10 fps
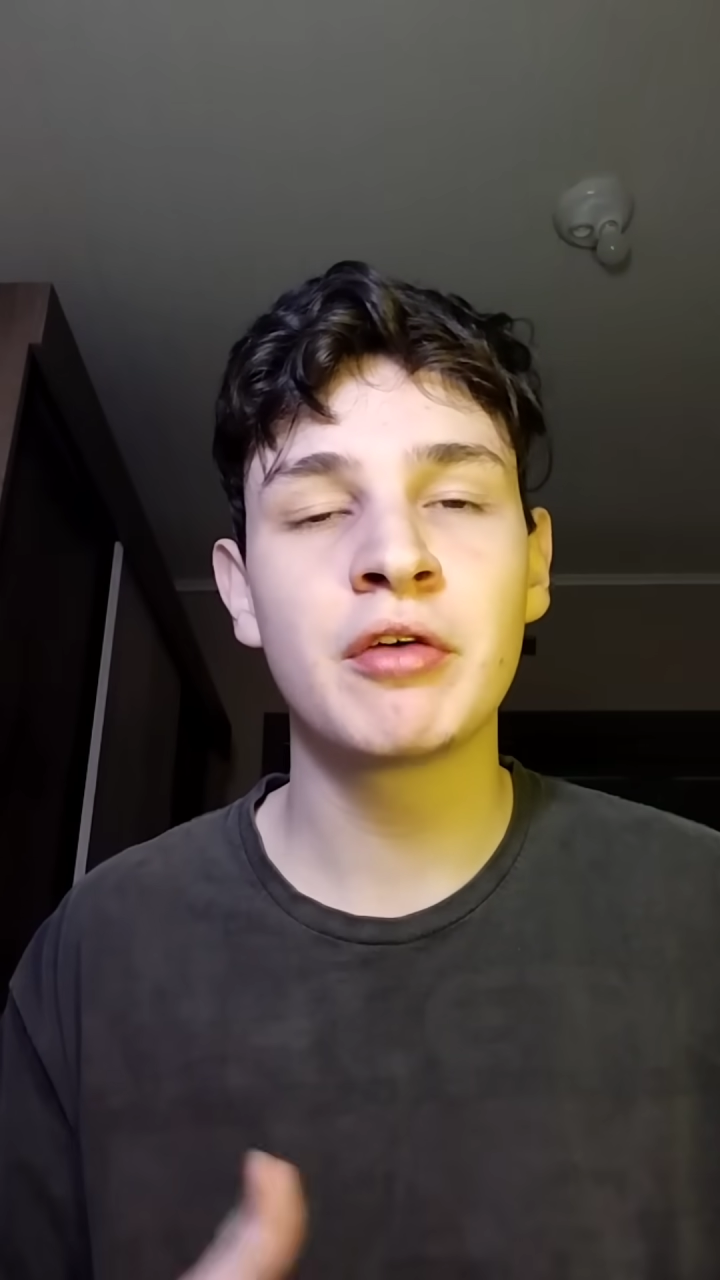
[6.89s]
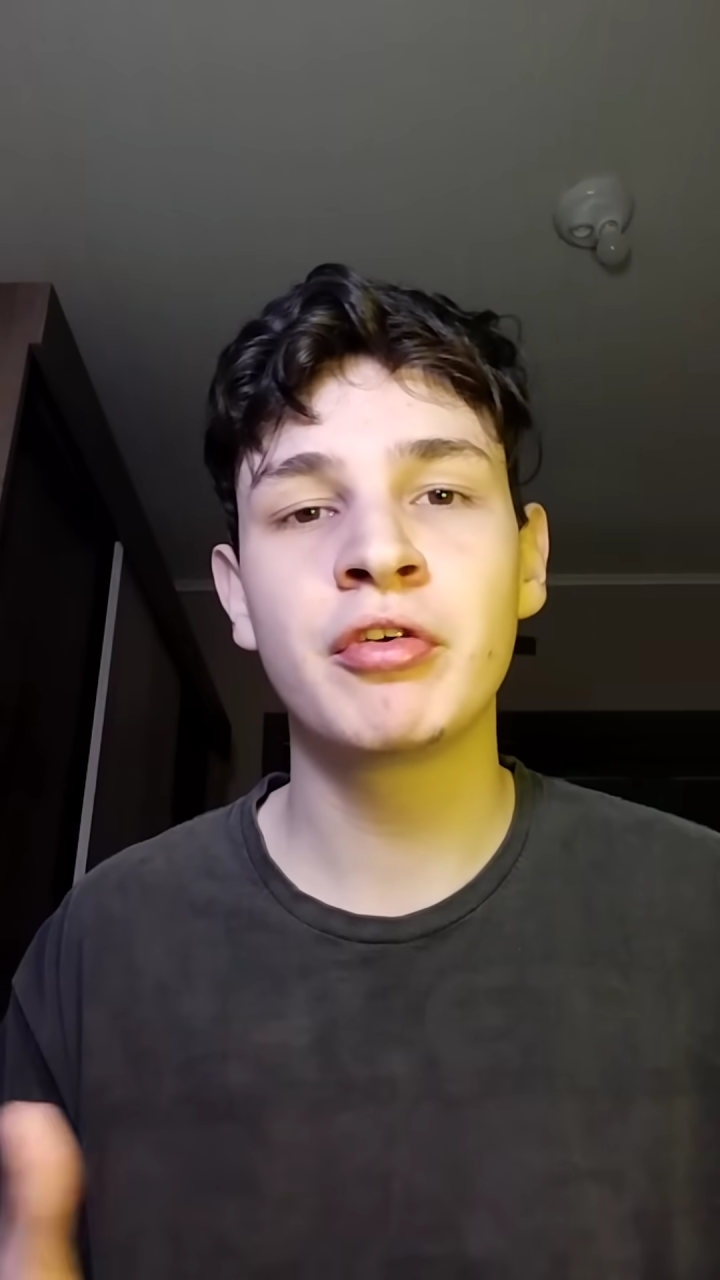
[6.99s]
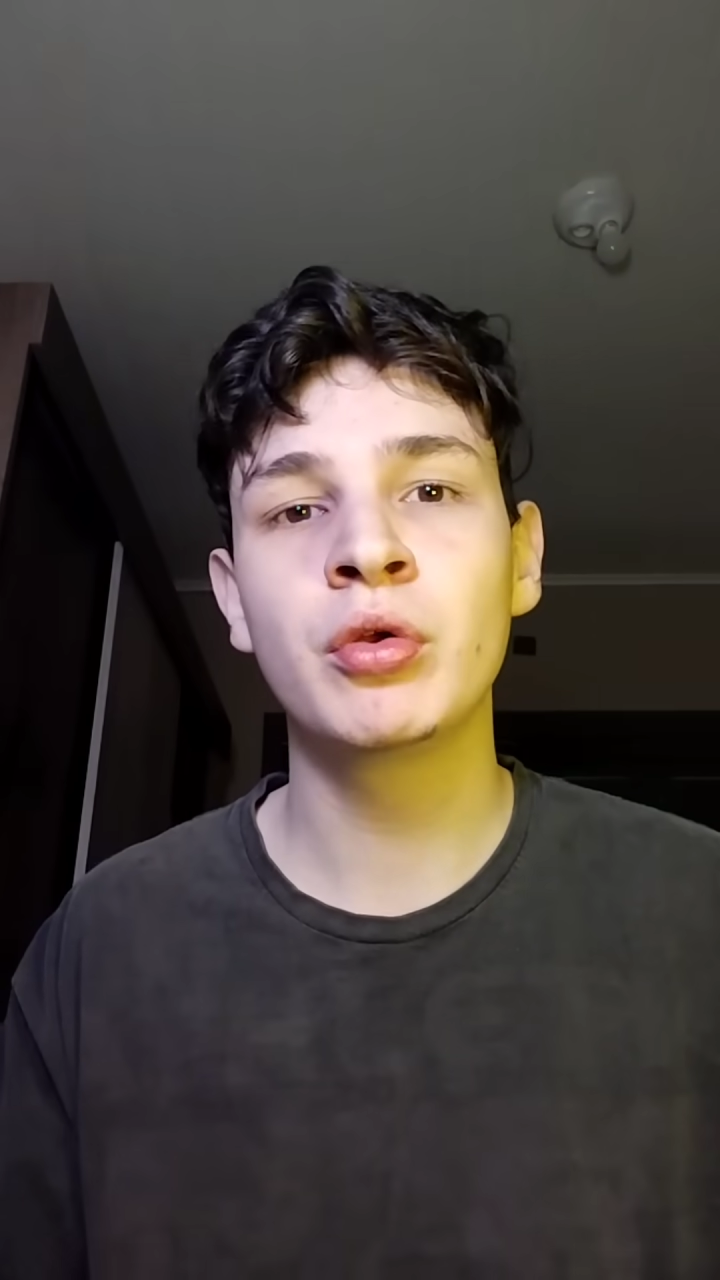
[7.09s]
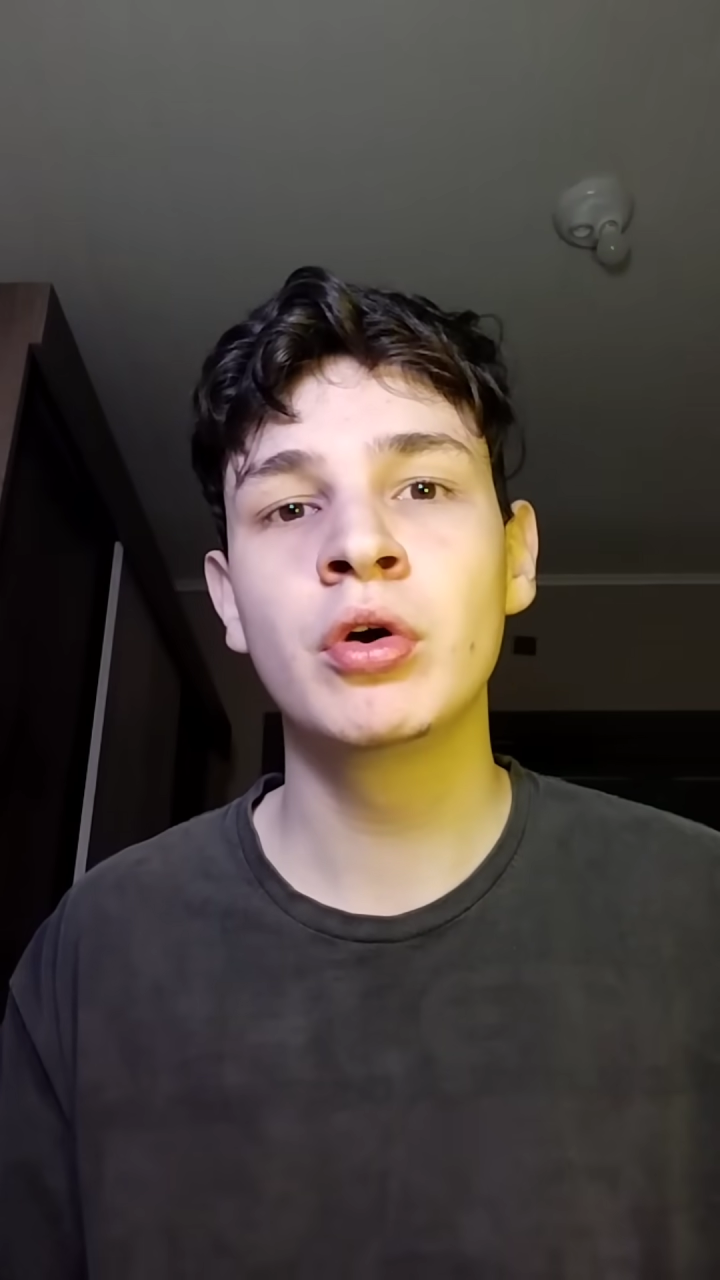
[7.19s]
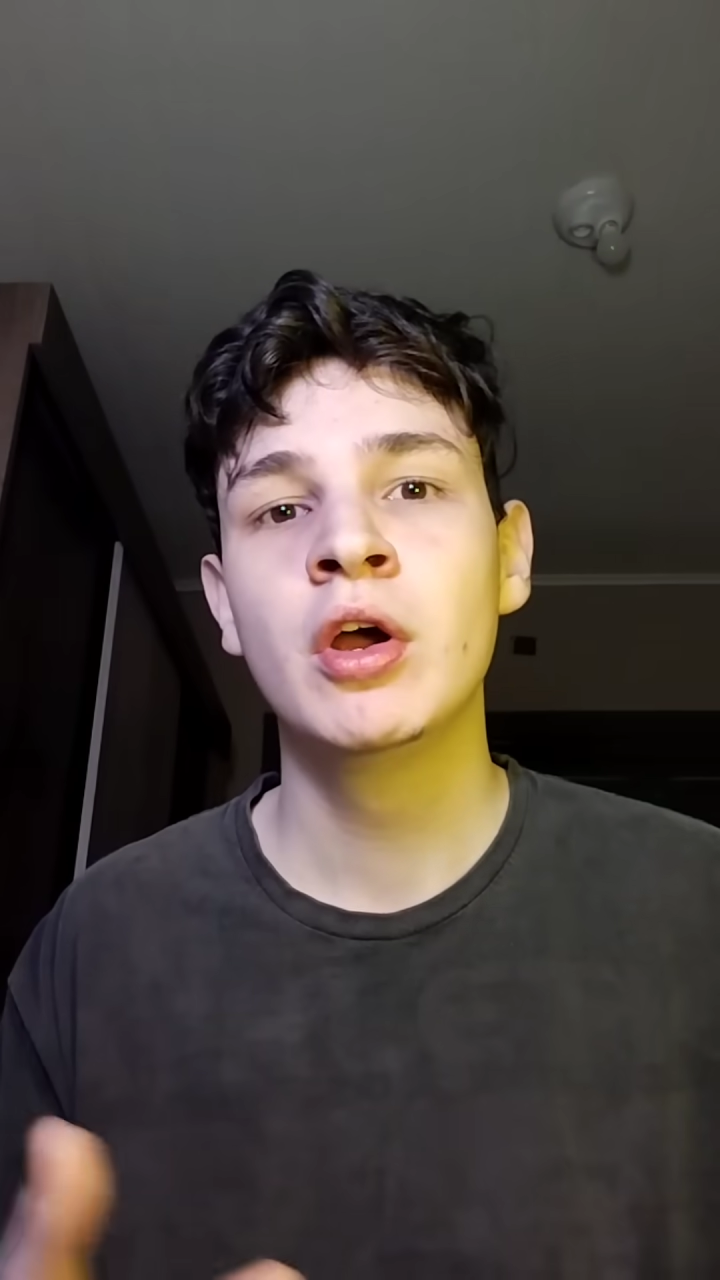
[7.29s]
e ela
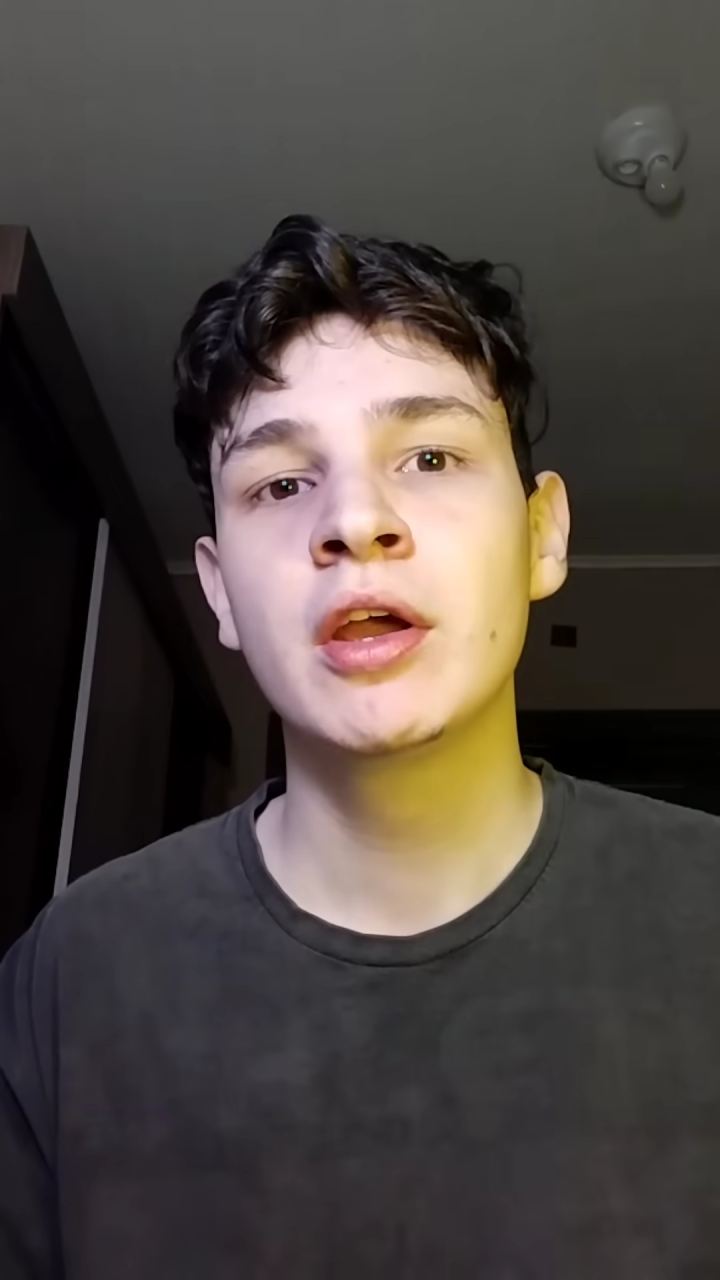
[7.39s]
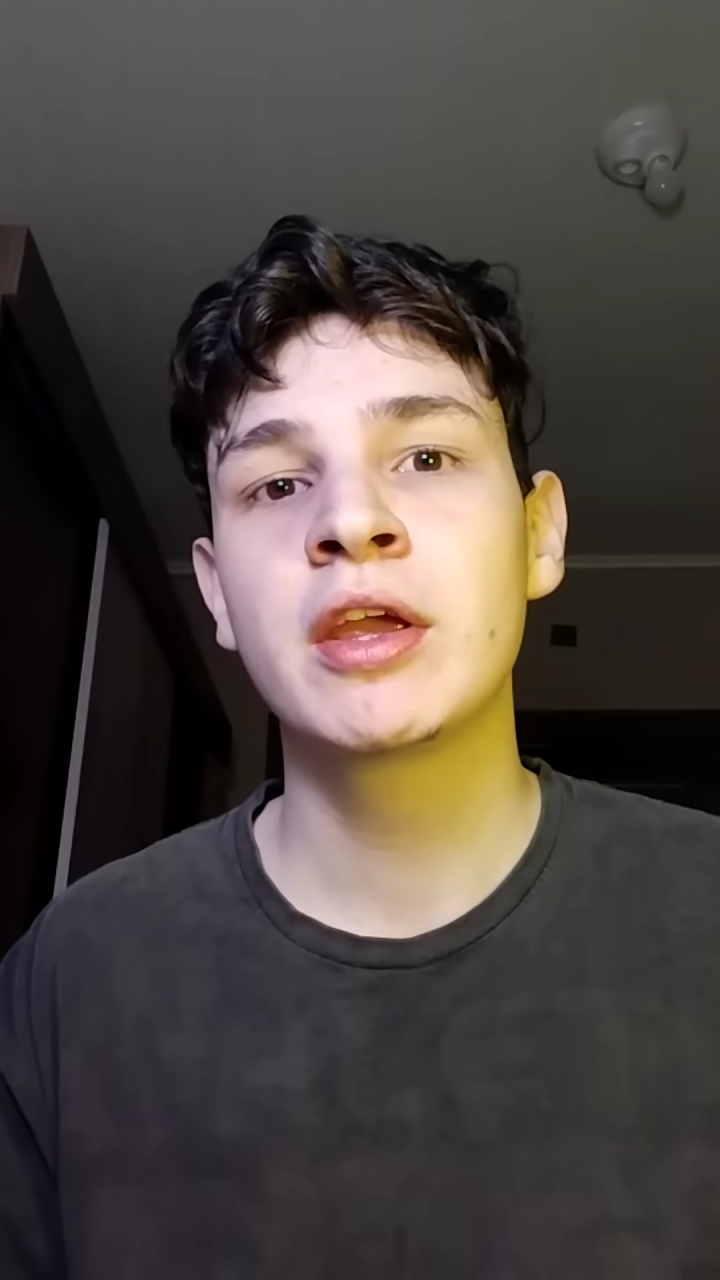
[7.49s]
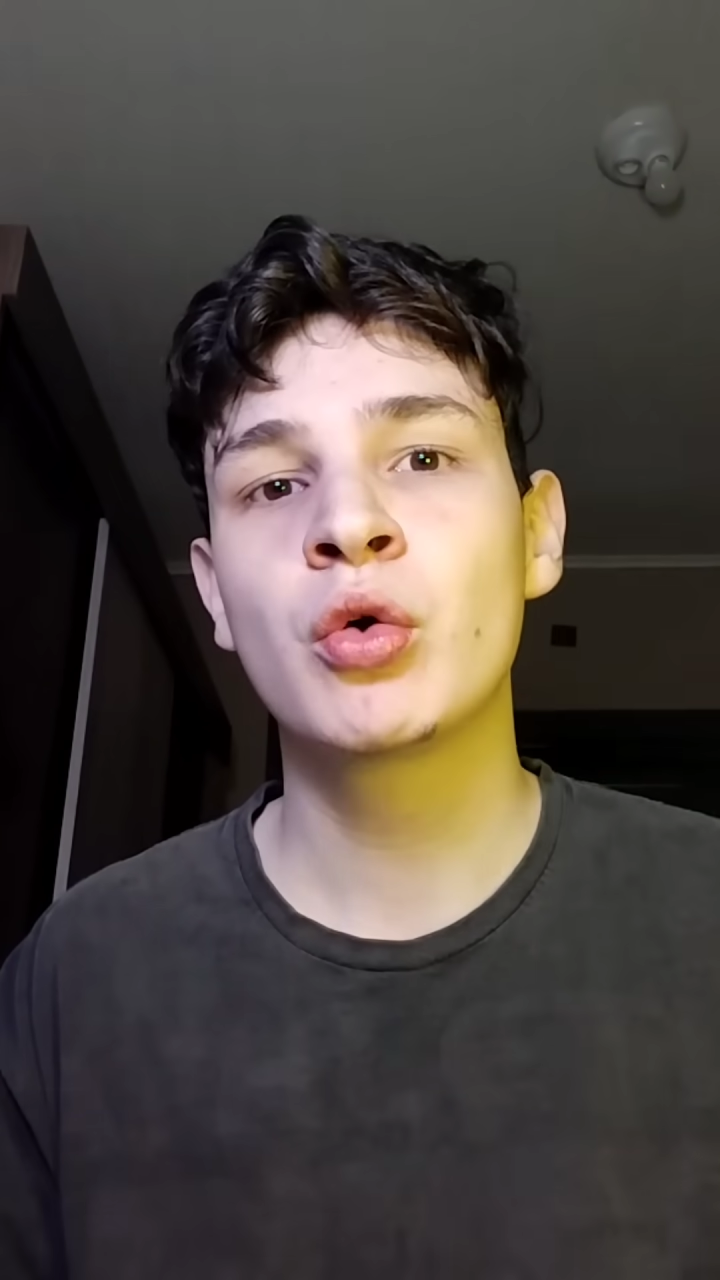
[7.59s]
falou